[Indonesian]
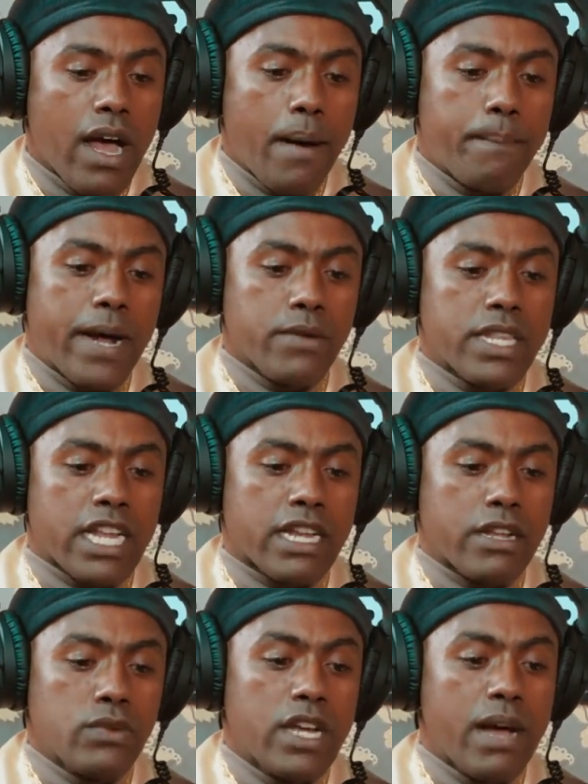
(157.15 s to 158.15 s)
pariwisata
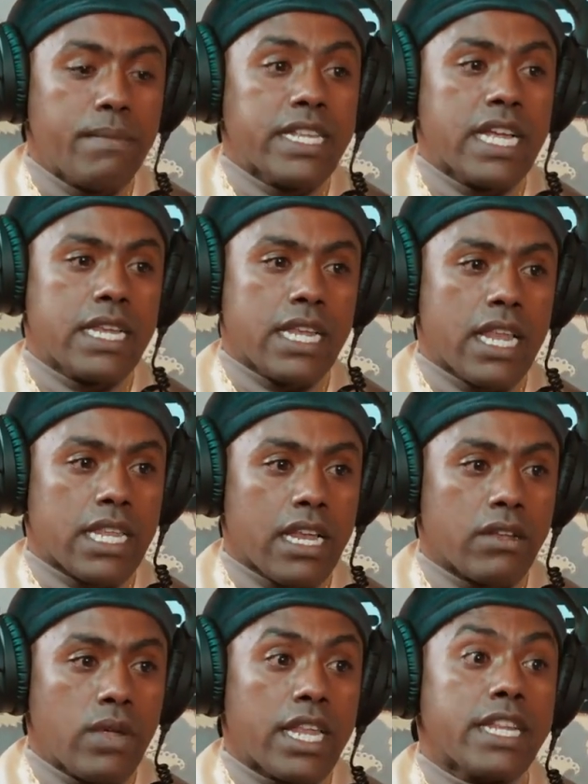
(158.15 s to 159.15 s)
juga menjadi salah
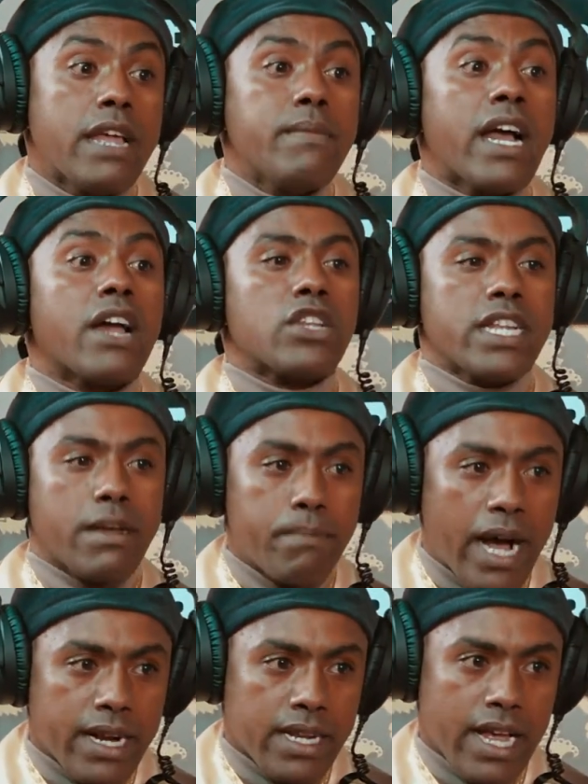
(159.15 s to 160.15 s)
satu SDM yang harus
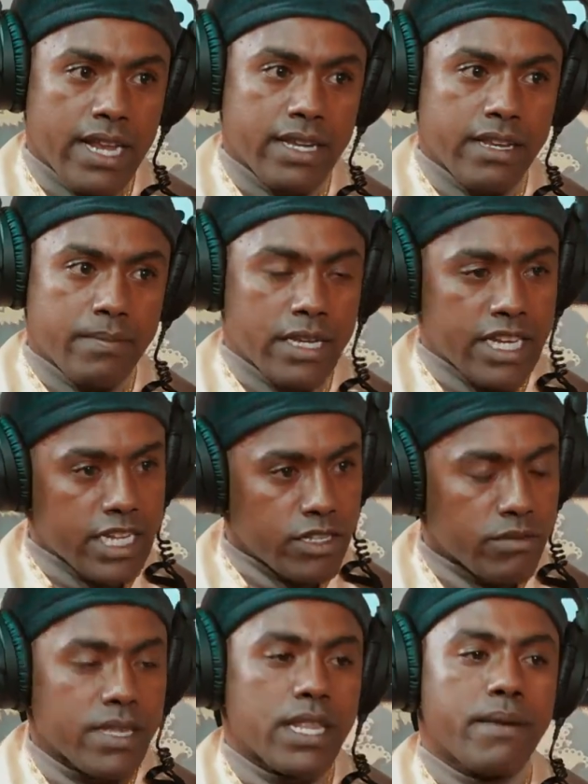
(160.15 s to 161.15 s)
dikembangkan seperti itu
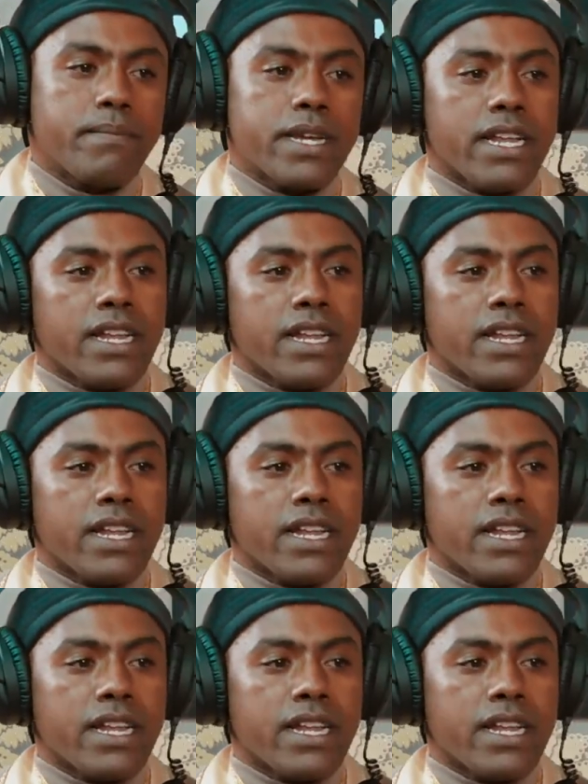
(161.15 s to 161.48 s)
Miss April.